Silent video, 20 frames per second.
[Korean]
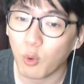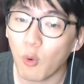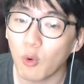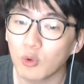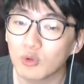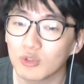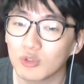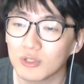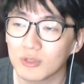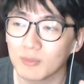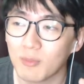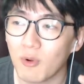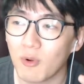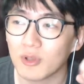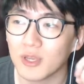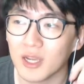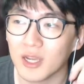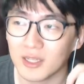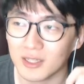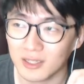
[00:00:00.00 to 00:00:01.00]
도루를
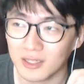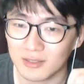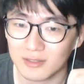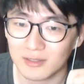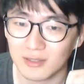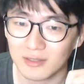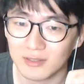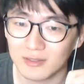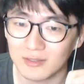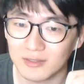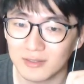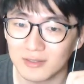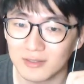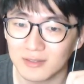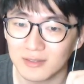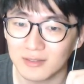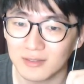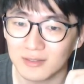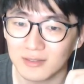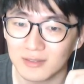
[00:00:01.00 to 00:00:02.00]
포기하게 됐어요.
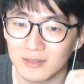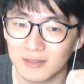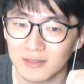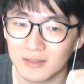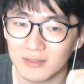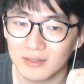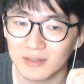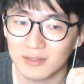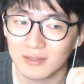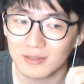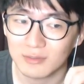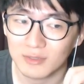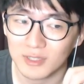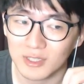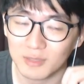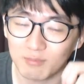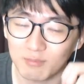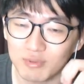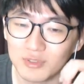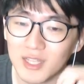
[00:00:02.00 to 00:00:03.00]

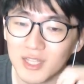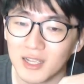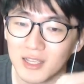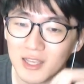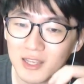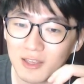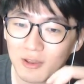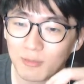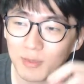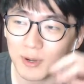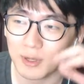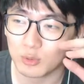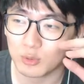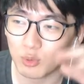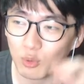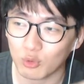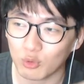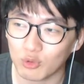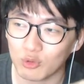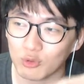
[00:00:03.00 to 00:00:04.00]
이 부상의 여파로
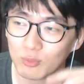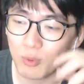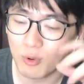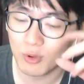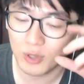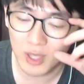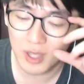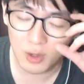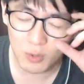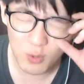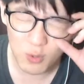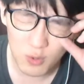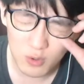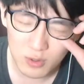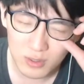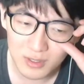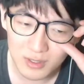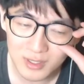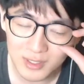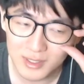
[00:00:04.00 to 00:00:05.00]
도루를
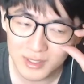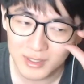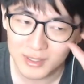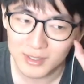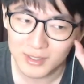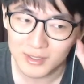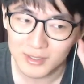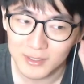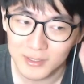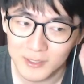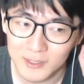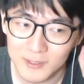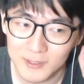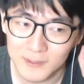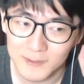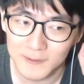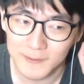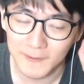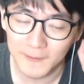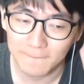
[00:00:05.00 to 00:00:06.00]
포기하고
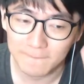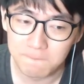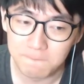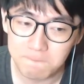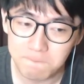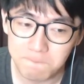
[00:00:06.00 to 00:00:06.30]
그